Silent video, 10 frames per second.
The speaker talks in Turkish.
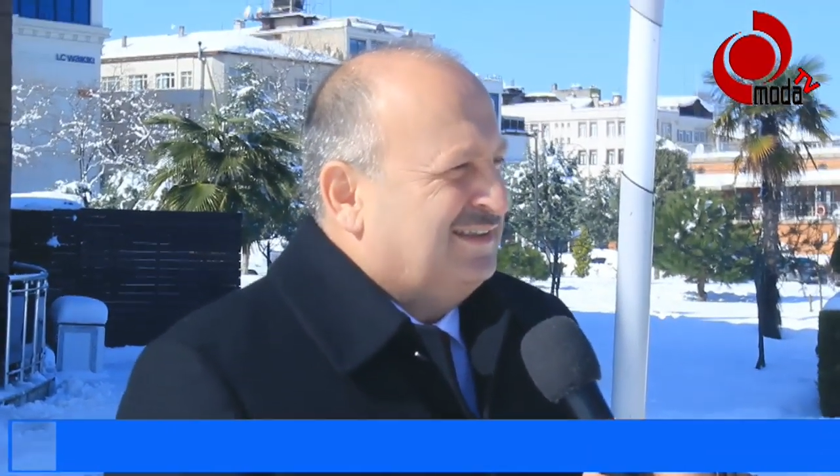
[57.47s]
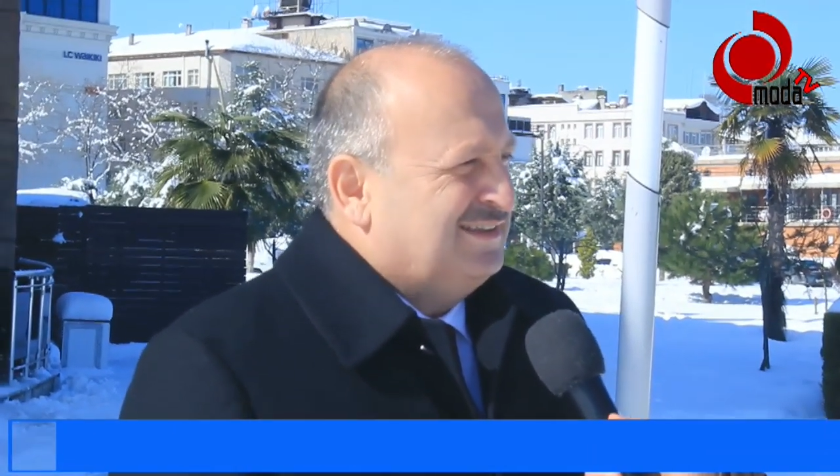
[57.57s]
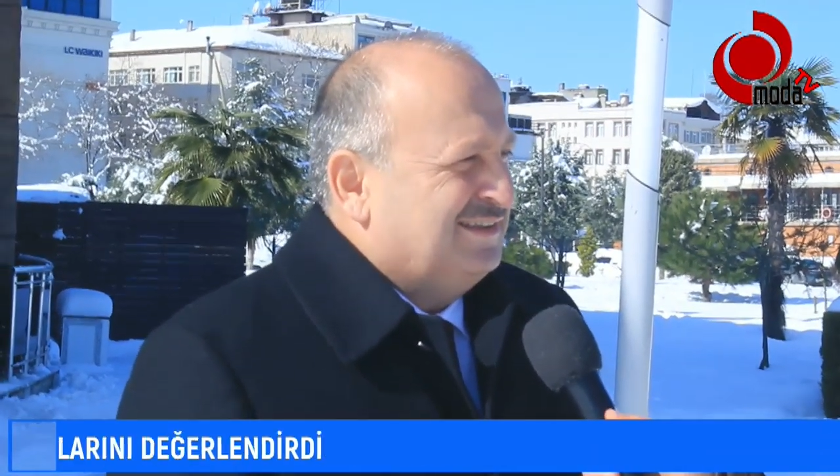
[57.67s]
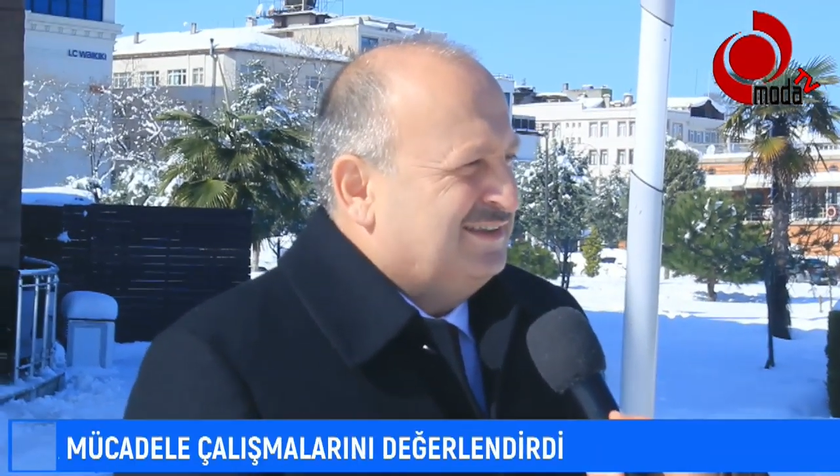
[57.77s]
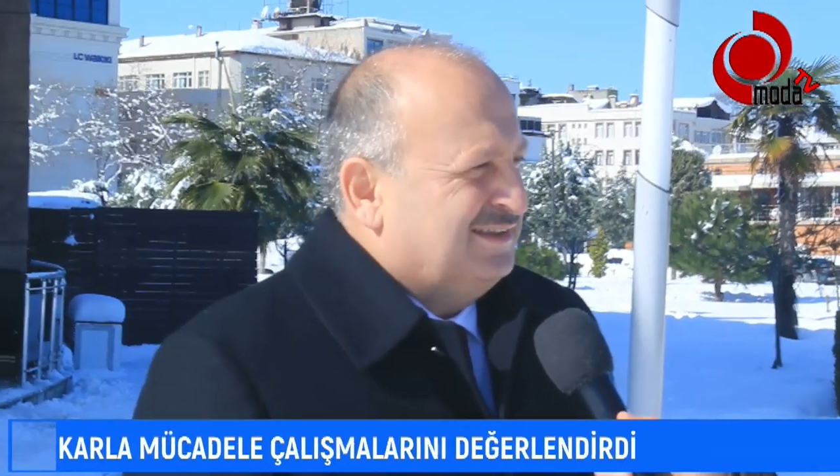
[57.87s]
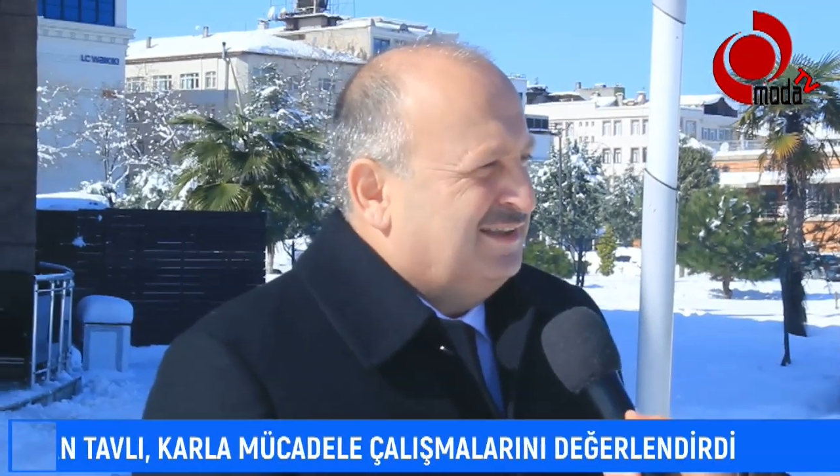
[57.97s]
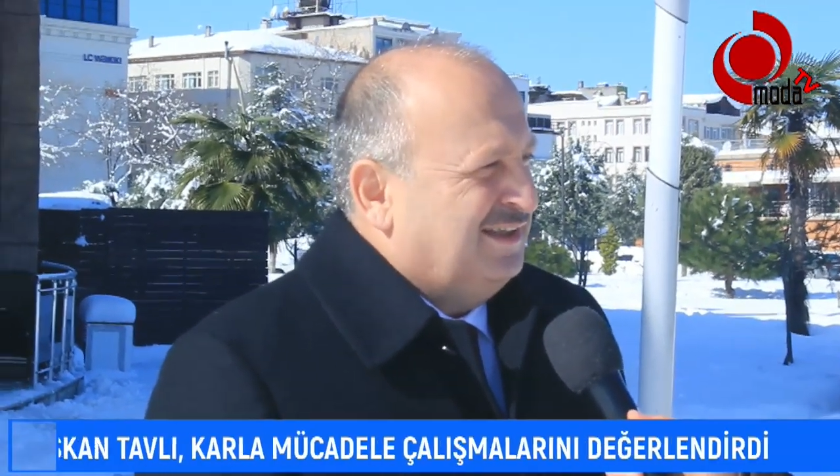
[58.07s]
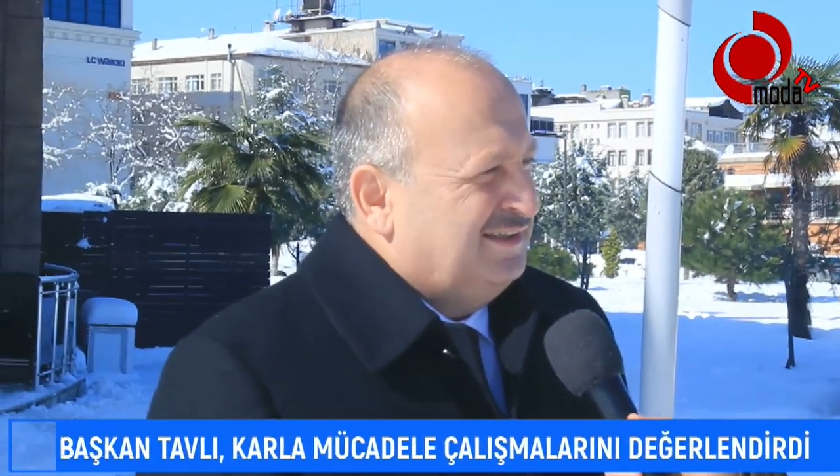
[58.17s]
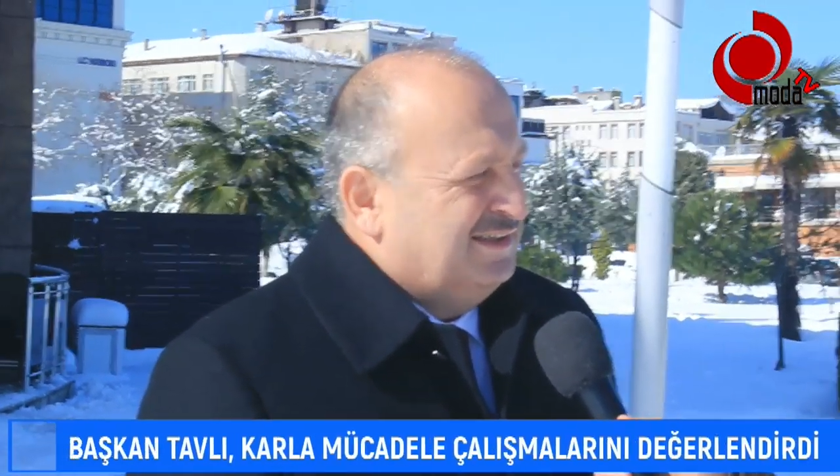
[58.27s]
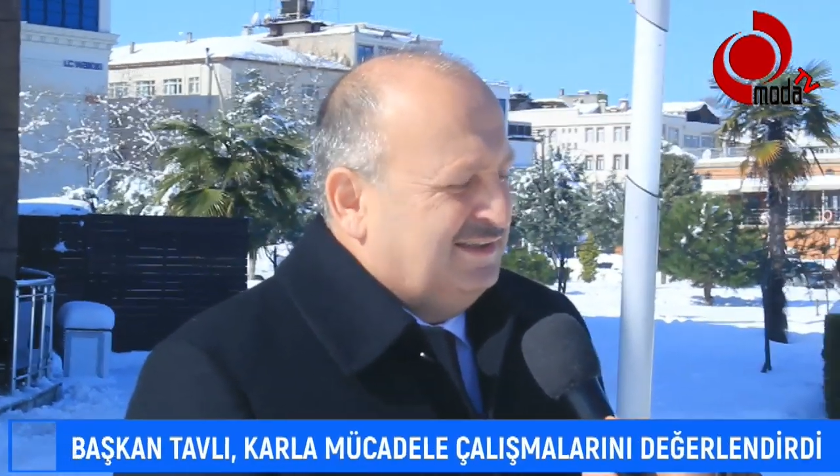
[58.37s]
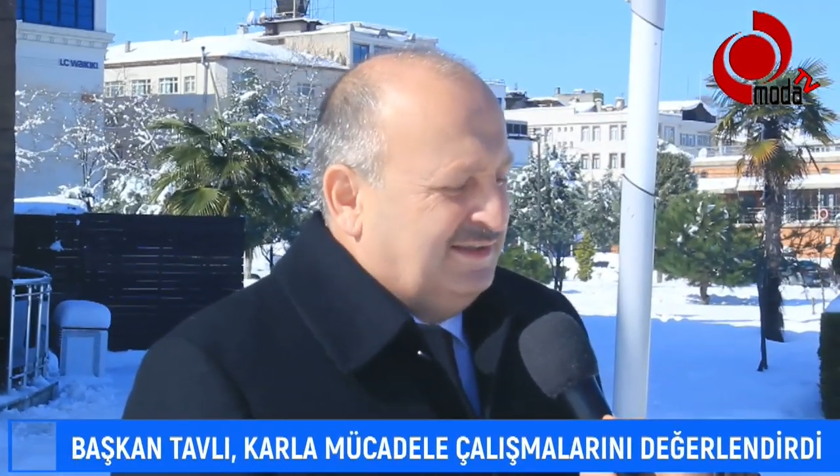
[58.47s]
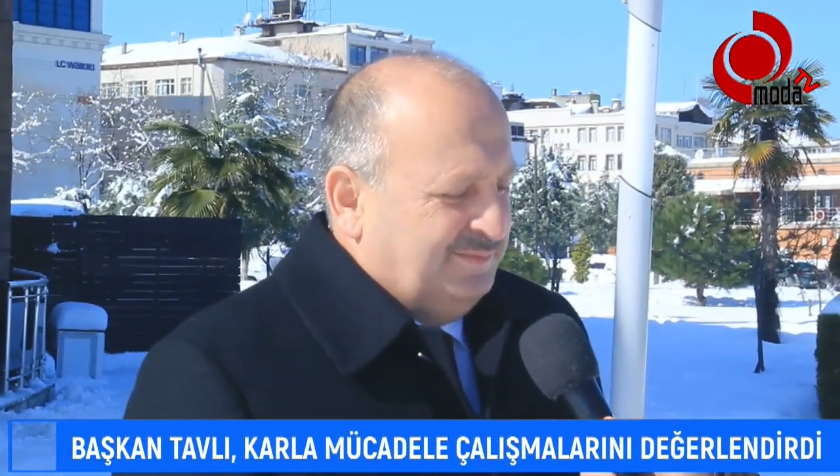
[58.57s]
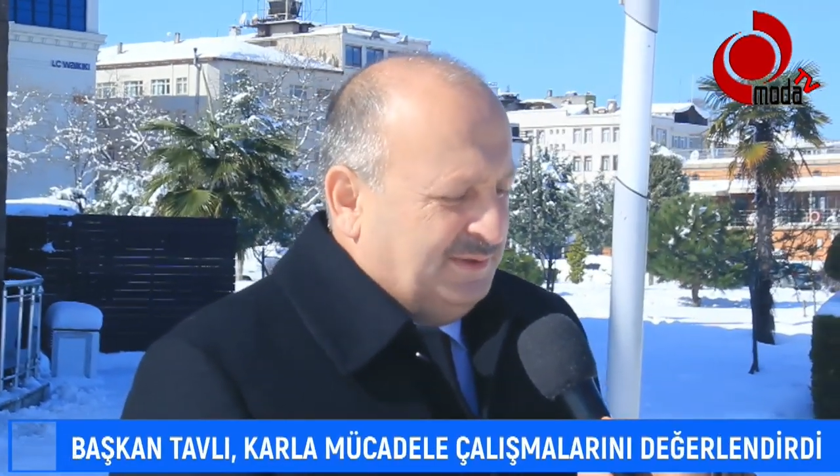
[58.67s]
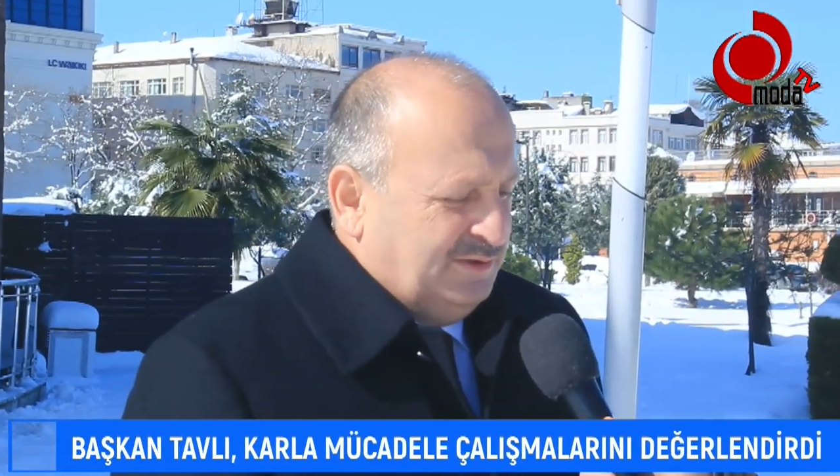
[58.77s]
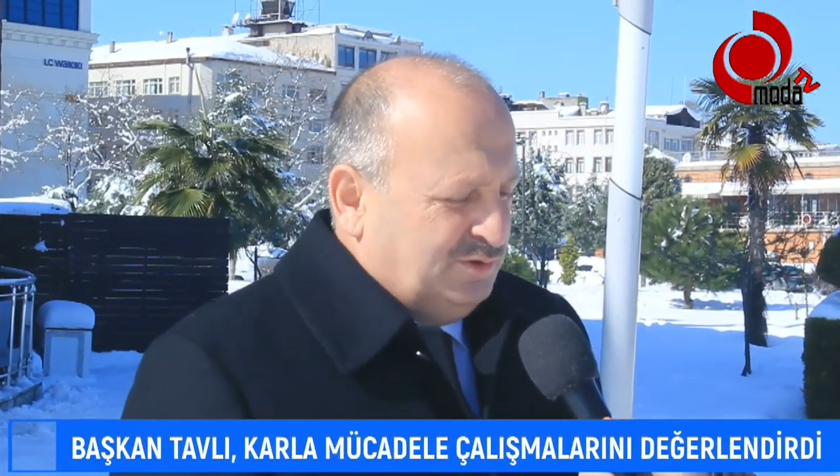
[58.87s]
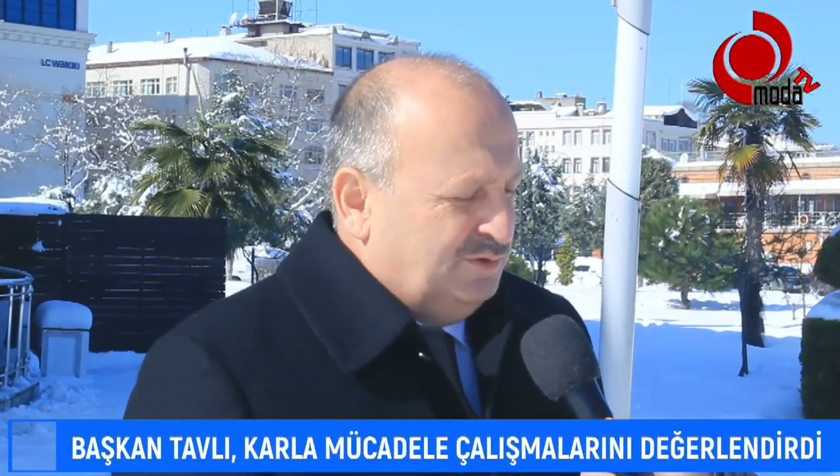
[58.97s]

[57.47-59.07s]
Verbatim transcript: sıkıntılarını gidermek için